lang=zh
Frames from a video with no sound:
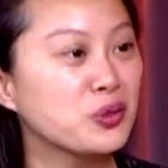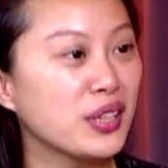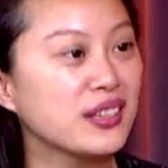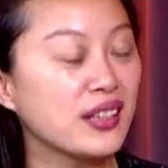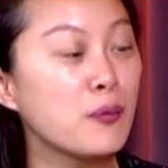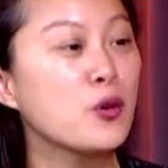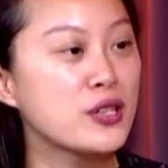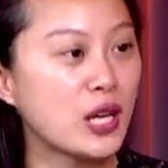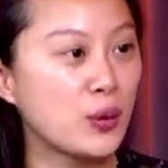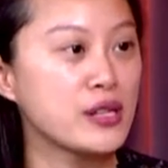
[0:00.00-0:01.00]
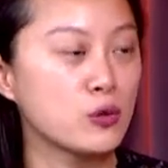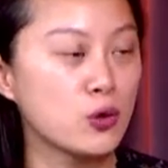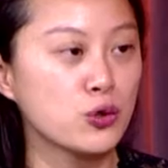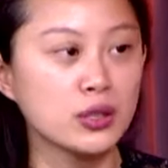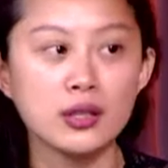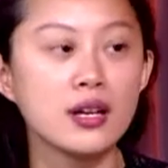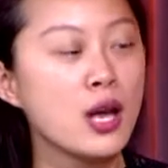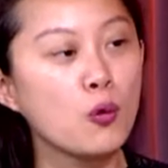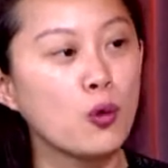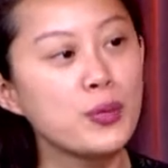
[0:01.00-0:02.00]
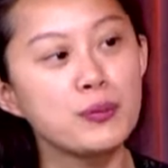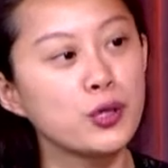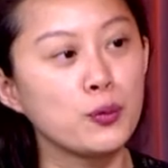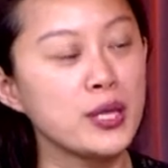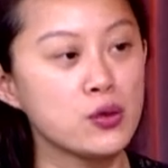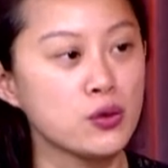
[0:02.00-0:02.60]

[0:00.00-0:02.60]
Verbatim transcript: 对，到目前为止，我觉得我并没有被